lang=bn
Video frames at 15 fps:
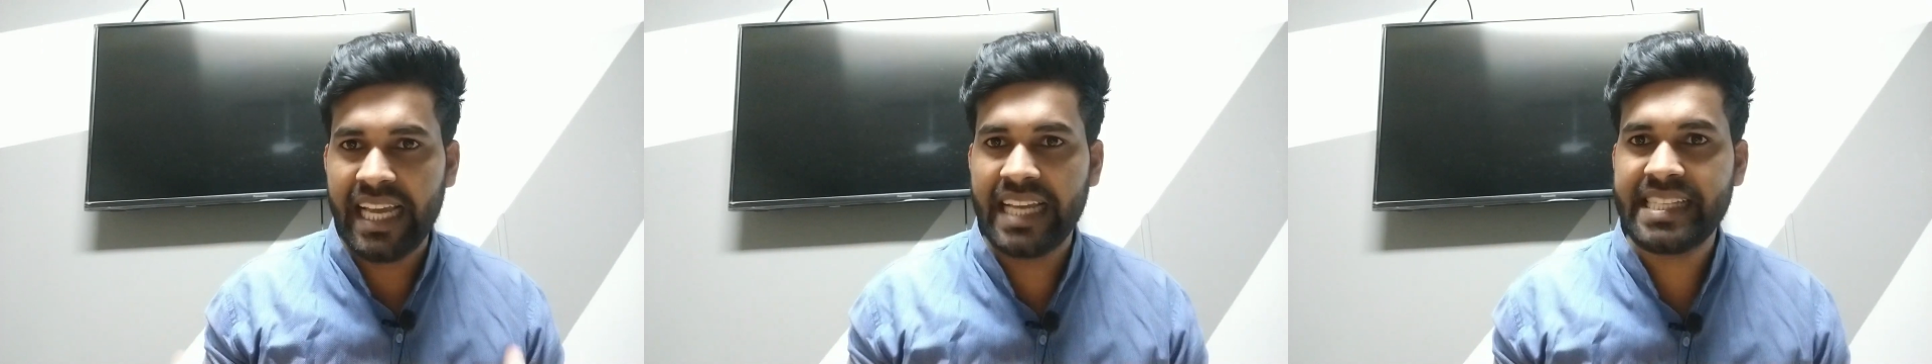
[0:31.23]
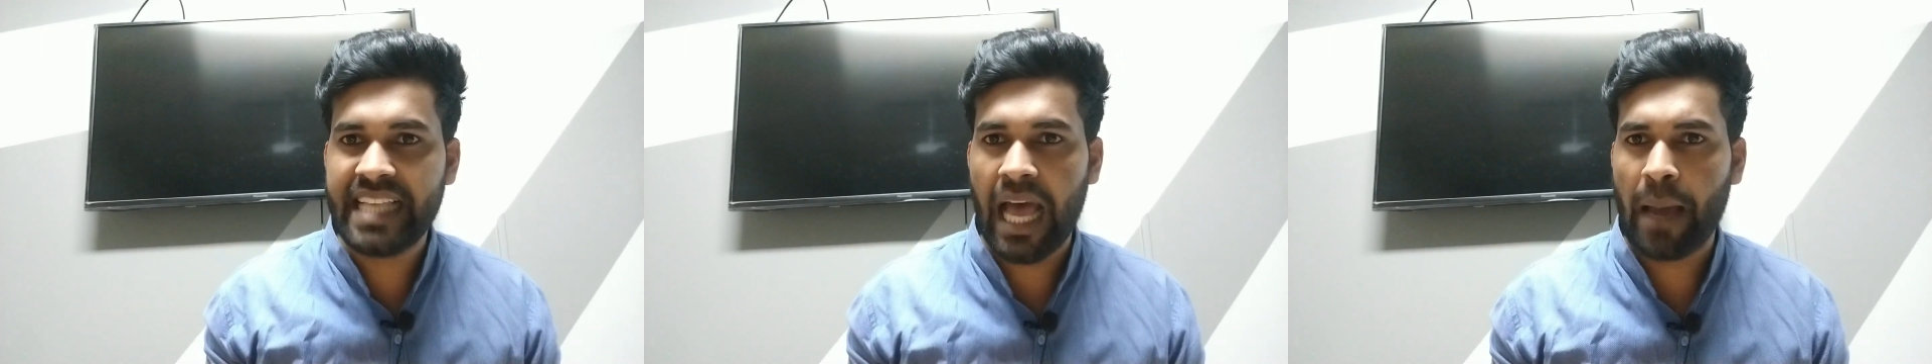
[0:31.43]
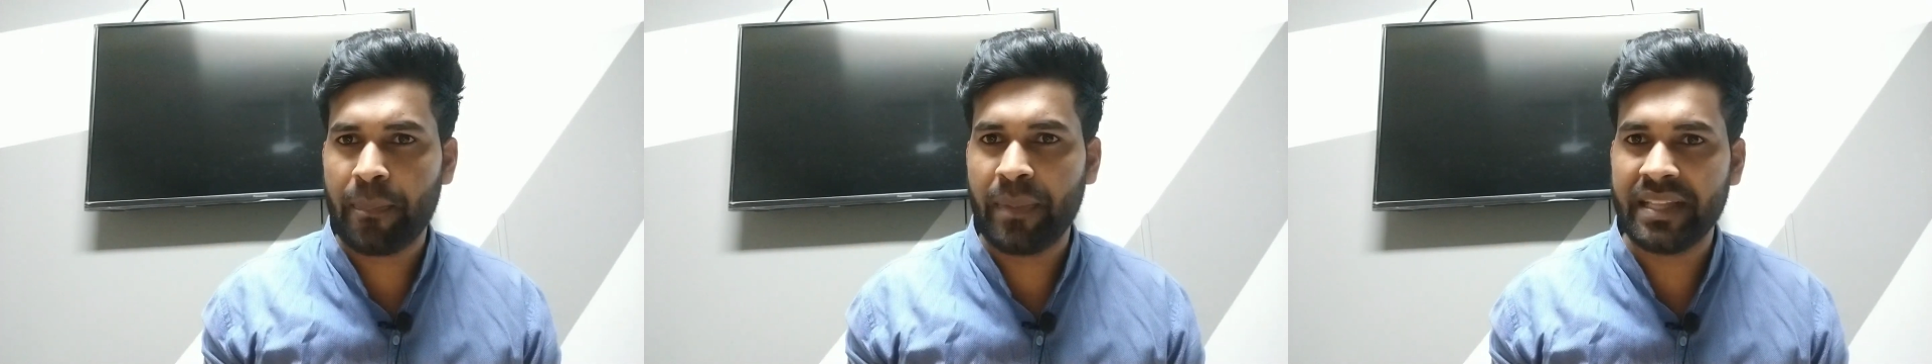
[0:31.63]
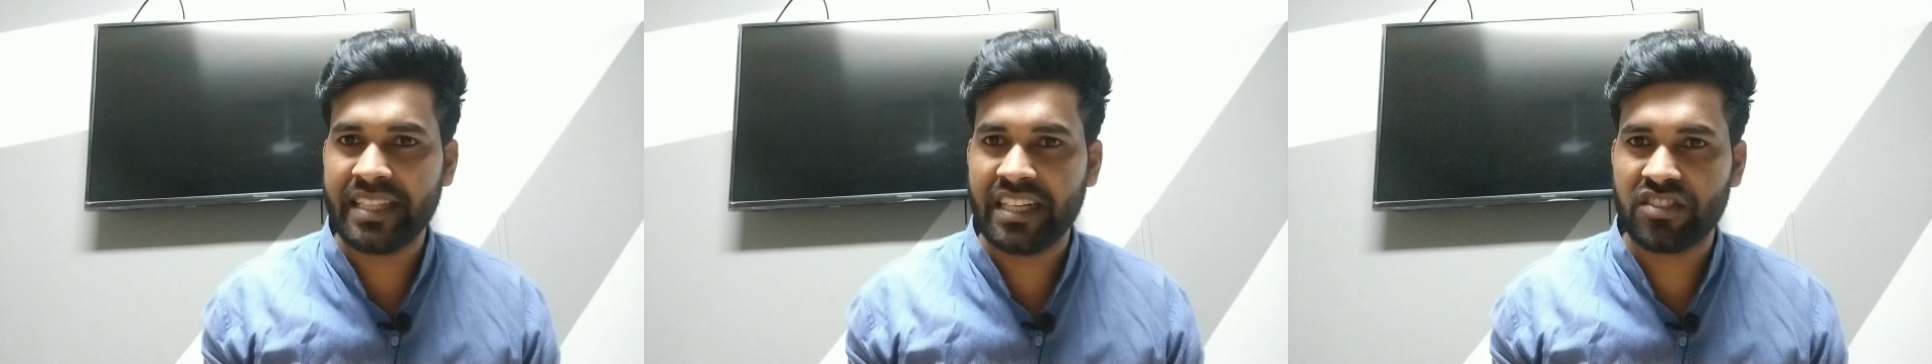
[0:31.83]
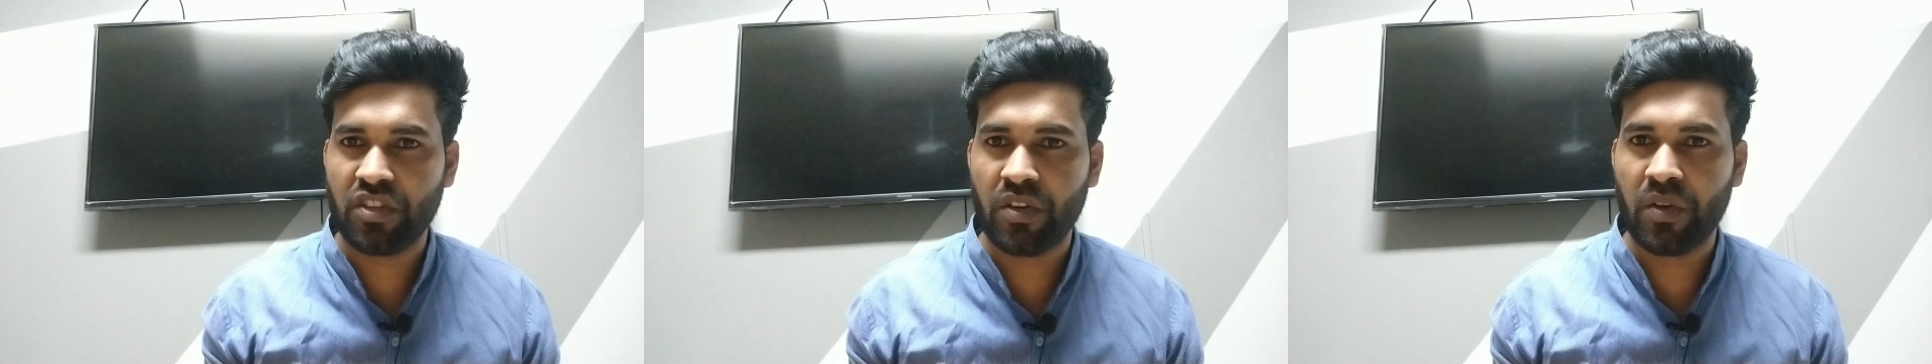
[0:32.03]
এই যে
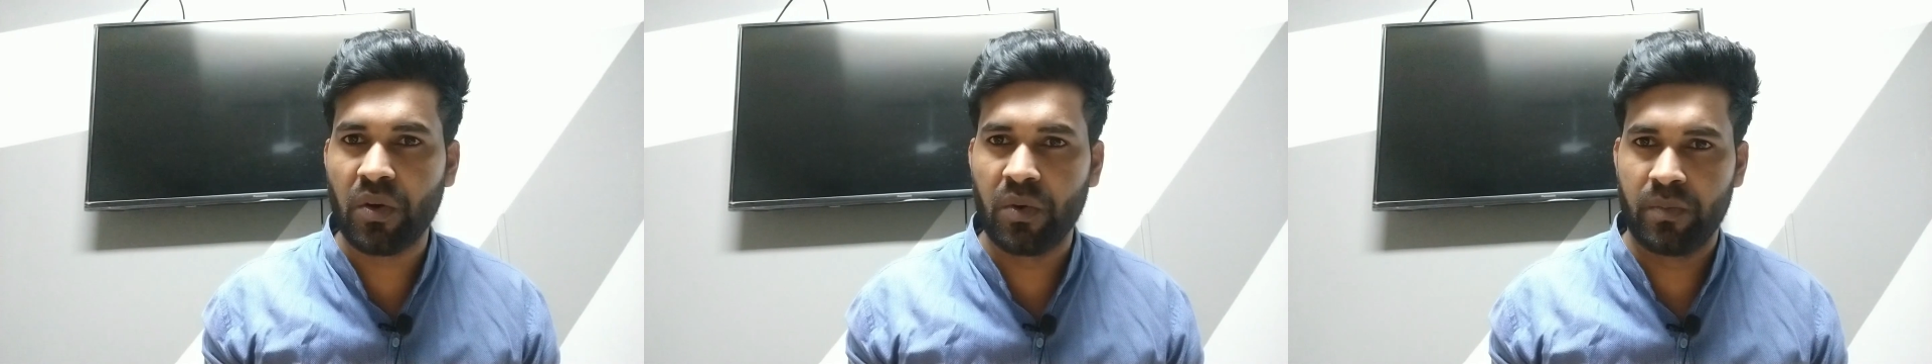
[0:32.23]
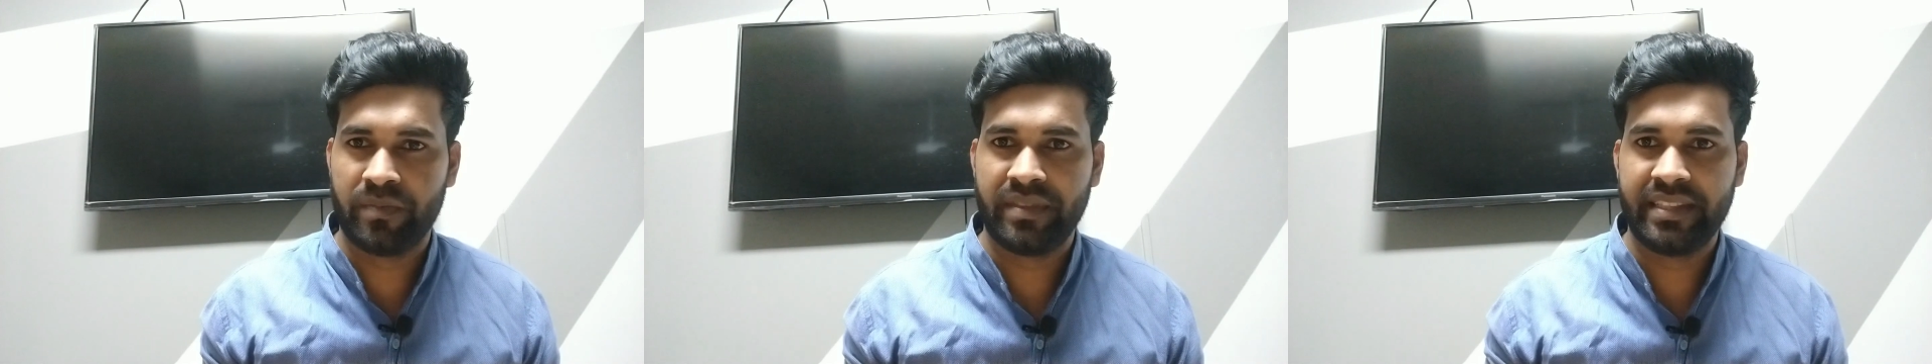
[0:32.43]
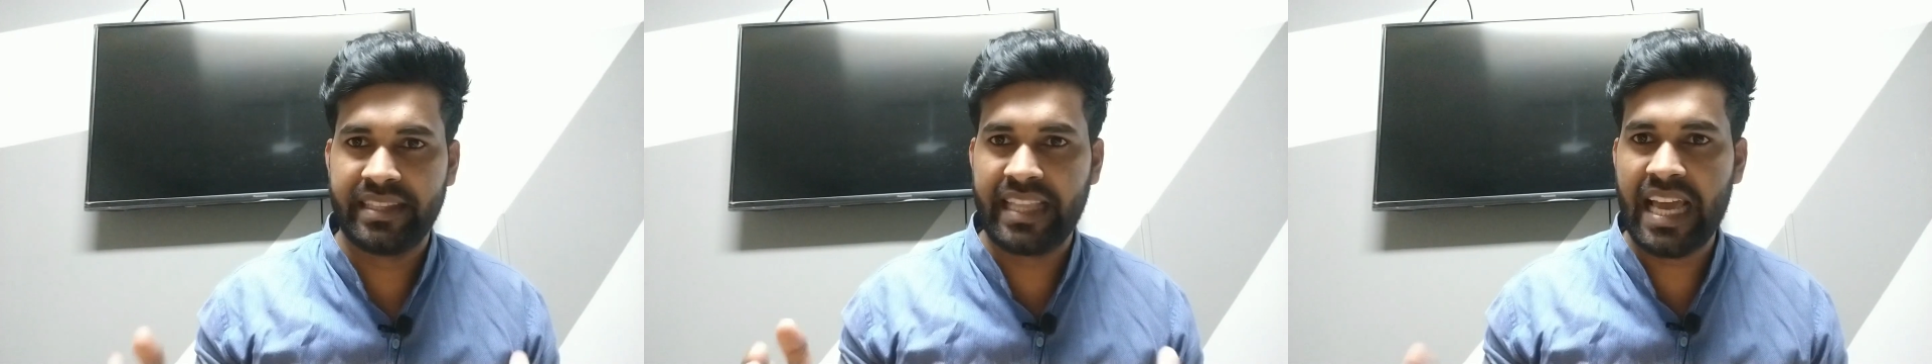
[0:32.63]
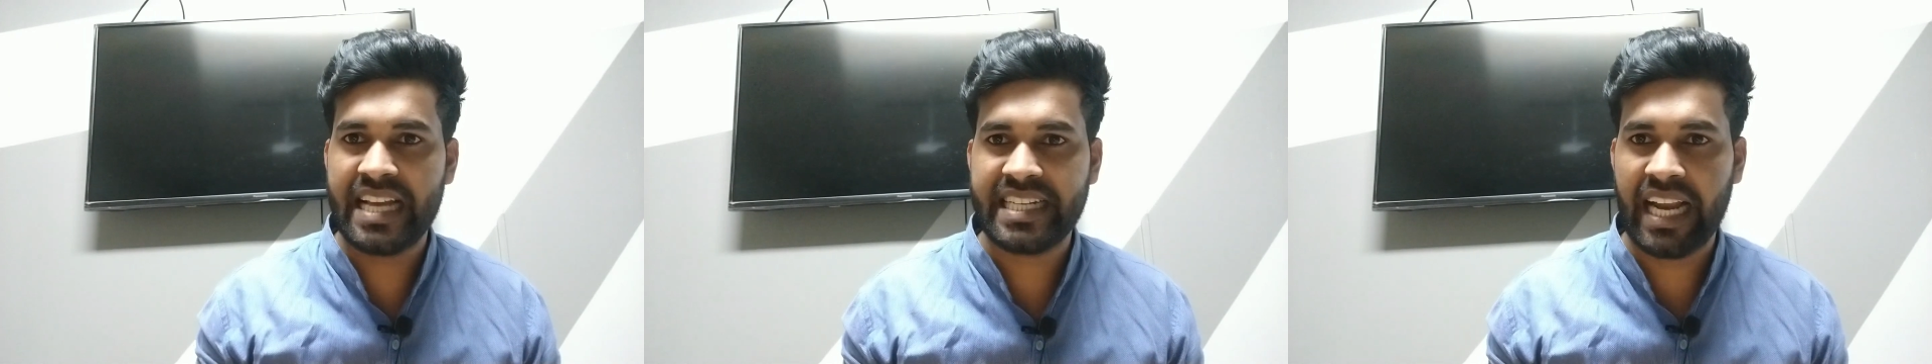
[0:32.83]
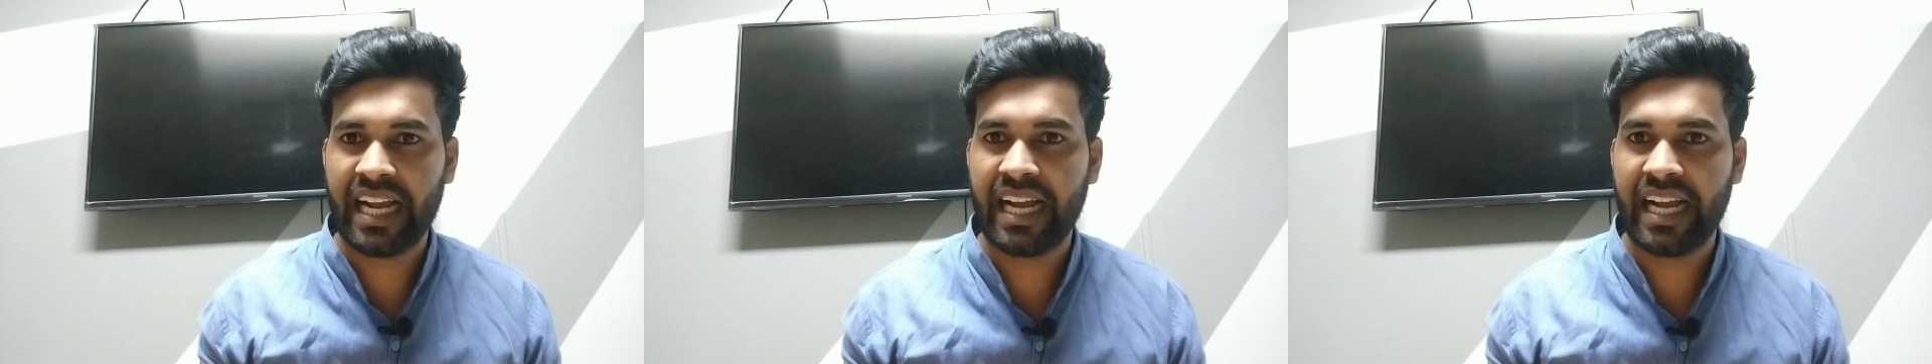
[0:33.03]
আপনাদের জন্য দেশ